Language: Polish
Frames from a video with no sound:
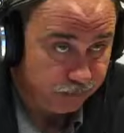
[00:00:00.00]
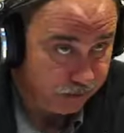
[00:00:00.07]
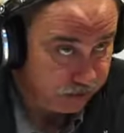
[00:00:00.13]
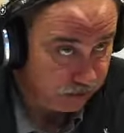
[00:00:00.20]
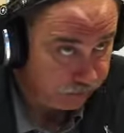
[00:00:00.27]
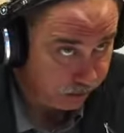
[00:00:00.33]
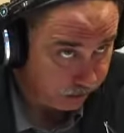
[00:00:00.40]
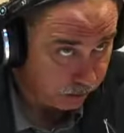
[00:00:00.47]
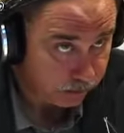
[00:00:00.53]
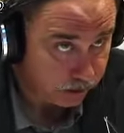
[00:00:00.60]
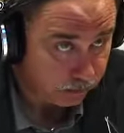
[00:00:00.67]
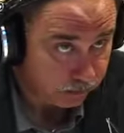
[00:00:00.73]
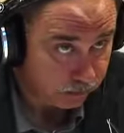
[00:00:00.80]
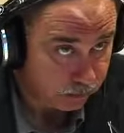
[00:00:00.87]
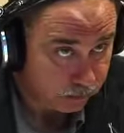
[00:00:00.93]
z ministrem
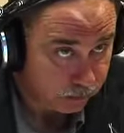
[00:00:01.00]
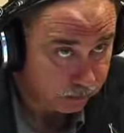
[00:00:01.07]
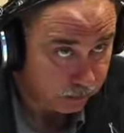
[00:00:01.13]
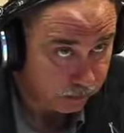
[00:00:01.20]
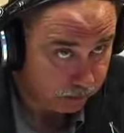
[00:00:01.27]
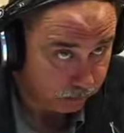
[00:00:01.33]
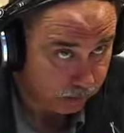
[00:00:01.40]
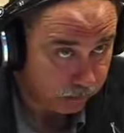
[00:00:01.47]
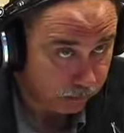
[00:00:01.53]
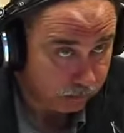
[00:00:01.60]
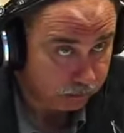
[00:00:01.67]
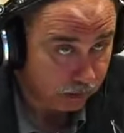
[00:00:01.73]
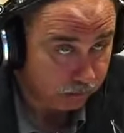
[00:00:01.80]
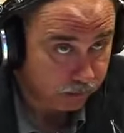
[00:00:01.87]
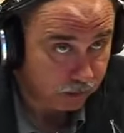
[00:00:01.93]
Sikorskim, rozumiem,
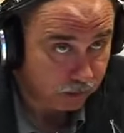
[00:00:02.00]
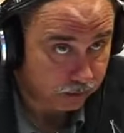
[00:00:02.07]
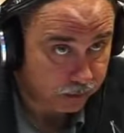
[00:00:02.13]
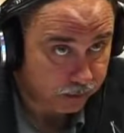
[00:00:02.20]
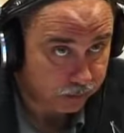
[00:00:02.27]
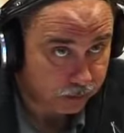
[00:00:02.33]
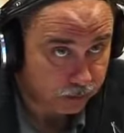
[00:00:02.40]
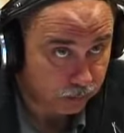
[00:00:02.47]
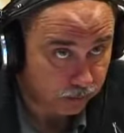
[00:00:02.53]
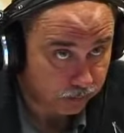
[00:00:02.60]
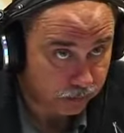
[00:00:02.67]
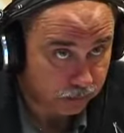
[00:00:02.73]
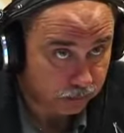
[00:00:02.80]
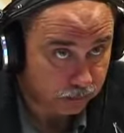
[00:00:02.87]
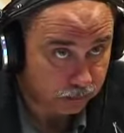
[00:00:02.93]
ma pan na myśli
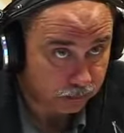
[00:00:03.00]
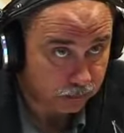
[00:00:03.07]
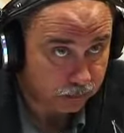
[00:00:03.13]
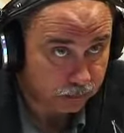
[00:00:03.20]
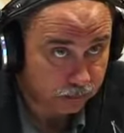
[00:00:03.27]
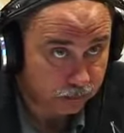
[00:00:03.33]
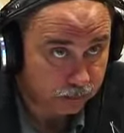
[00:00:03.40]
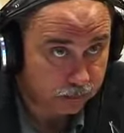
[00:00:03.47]
rozmowy. Tak.